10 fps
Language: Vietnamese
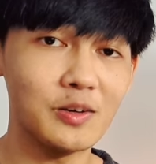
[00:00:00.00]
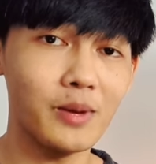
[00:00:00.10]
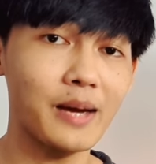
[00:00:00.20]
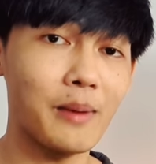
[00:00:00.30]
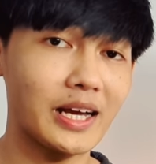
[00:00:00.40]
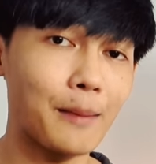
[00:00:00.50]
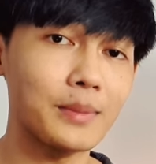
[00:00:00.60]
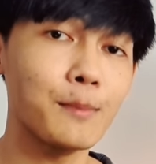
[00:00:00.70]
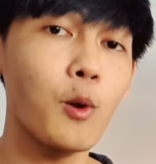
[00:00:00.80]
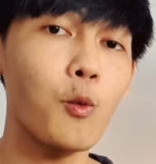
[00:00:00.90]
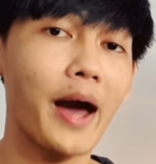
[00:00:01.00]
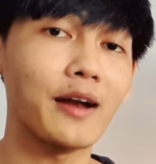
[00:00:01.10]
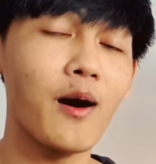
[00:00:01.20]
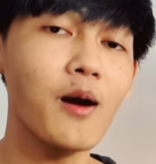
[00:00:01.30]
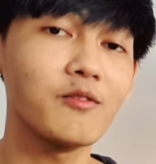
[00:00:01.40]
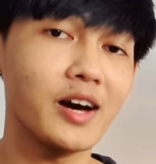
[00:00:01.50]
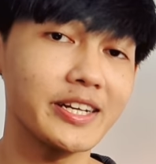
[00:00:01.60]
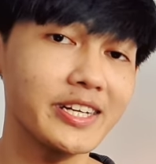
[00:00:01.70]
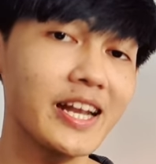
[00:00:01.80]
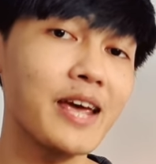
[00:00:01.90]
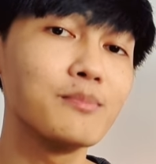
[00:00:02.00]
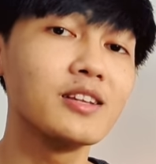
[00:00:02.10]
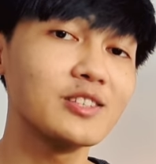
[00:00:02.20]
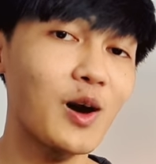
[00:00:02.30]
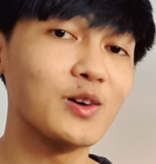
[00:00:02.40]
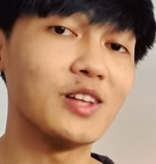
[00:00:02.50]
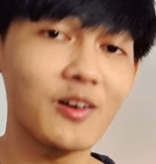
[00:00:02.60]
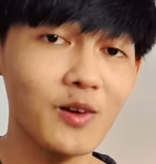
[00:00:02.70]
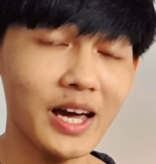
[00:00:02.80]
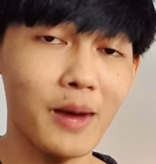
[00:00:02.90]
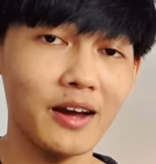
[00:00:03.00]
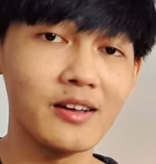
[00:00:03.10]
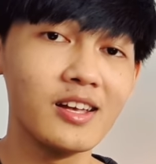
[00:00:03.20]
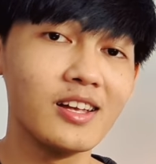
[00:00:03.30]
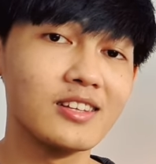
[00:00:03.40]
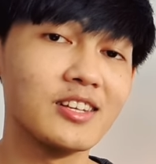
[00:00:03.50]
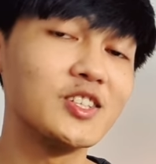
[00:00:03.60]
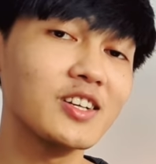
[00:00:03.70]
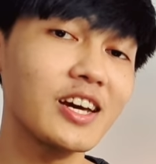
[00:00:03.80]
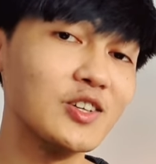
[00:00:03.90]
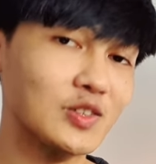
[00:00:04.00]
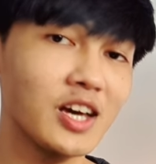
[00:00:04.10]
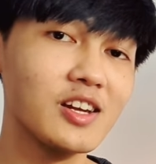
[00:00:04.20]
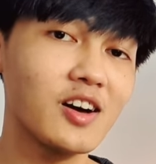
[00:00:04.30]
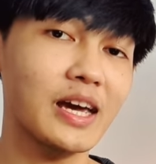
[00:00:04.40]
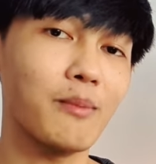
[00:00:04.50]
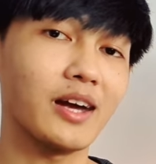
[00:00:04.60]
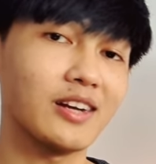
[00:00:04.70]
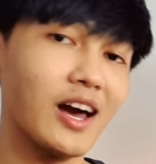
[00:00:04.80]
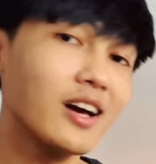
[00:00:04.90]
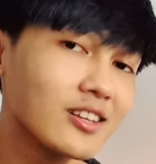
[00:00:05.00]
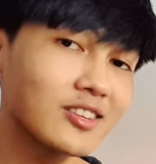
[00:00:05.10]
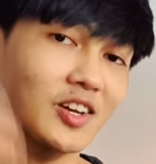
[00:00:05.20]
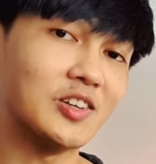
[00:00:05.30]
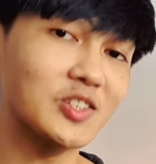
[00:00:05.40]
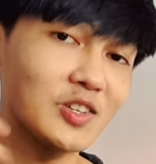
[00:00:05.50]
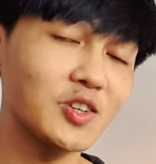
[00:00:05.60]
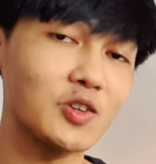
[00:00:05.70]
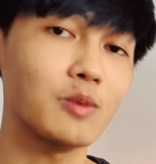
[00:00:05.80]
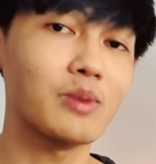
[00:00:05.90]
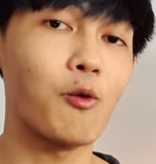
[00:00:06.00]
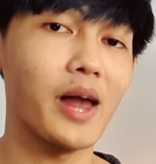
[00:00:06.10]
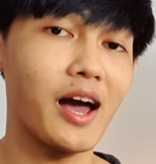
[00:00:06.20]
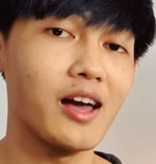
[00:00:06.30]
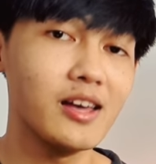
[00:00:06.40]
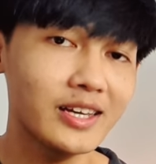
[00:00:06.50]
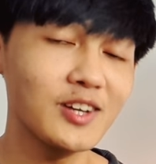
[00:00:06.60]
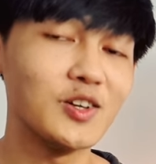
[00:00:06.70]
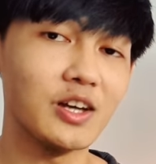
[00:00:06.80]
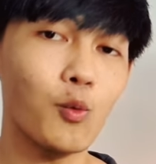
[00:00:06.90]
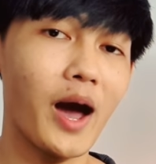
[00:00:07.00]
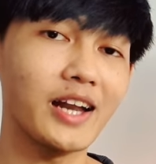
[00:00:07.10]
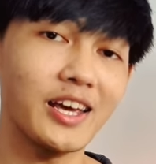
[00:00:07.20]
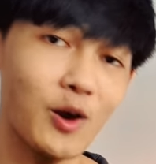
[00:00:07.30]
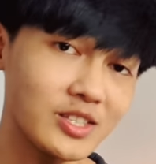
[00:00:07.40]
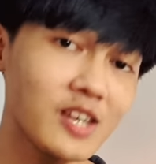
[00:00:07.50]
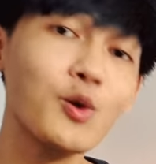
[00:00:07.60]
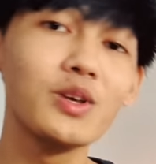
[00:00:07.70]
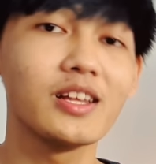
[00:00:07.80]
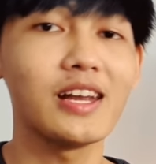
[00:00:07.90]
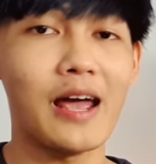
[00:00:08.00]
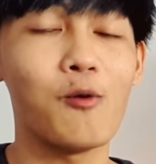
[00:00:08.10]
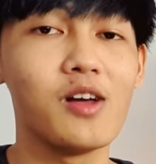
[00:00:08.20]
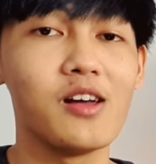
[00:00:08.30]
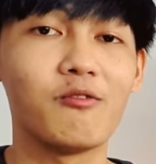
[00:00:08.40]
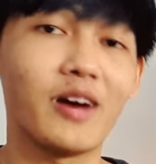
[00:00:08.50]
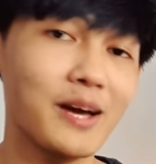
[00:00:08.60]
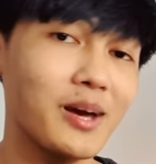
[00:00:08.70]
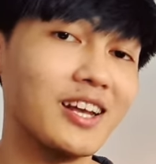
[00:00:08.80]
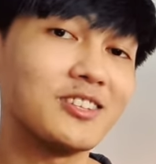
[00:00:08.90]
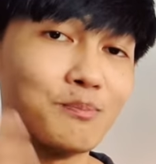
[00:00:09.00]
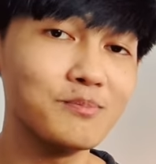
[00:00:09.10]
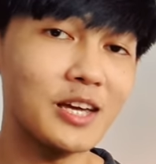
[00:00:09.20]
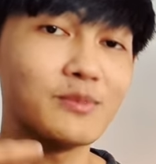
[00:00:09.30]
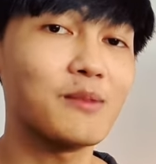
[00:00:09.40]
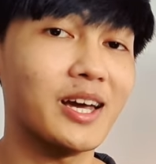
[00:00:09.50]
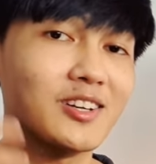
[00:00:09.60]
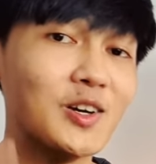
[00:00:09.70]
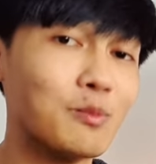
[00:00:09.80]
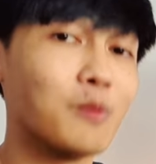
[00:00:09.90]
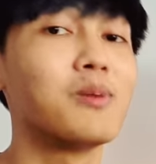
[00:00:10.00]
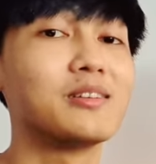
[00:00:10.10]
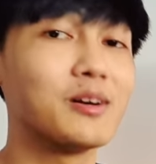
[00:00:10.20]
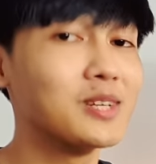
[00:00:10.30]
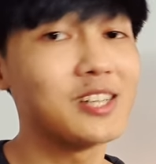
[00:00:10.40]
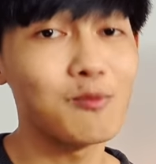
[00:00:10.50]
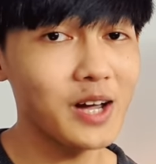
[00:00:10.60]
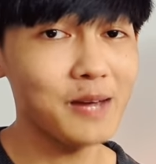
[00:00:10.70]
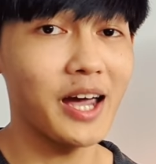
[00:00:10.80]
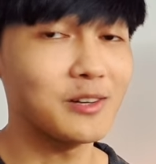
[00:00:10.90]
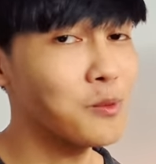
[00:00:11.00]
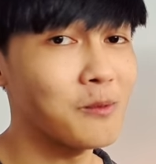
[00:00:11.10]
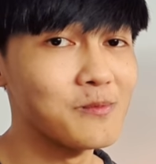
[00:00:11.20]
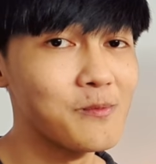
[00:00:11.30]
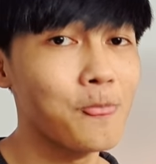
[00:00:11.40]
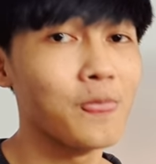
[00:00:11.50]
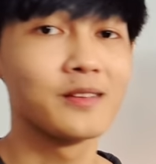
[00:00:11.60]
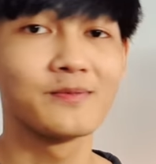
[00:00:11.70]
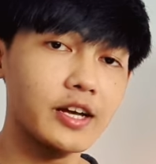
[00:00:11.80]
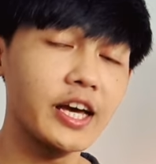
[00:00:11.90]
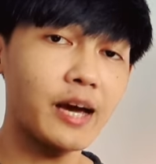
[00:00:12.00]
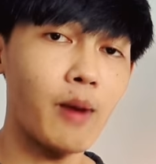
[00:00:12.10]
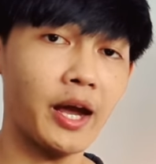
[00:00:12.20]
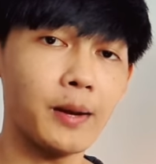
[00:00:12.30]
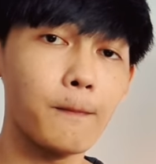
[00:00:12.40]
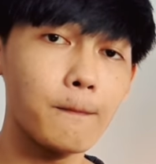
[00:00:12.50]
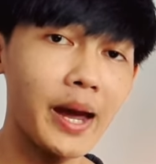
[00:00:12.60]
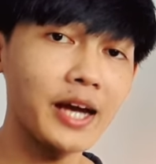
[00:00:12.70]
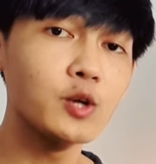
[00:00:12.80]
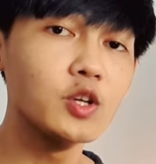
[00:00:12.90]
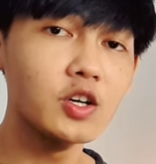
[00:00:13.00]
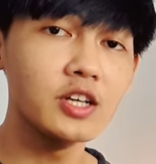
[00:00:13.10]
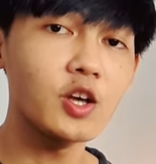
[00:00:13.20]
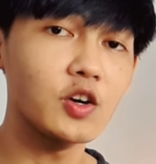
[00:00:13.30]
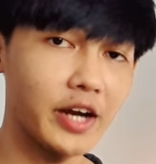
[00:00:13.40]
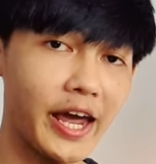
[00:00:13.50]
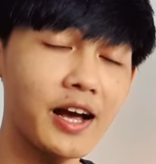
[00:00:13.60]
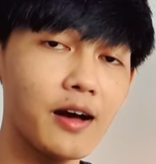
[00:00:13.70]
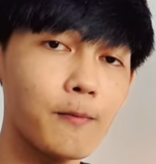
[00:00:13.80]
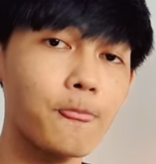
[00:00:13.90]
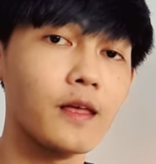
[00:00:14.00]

đường mà các bạn cầm cái món quà đó và đem đến cho người thân của các bạn thì trên cái đường đi đó các bạn đã tự tưởng tượng trong đầu là cái người nhận quà này họ sẽ vui như thế nào và các bạn lại tủm tỉm các bạn cười một mình ở bên trong của các bạn đúng không khi các bạn mang yêu thương đến cho người khác á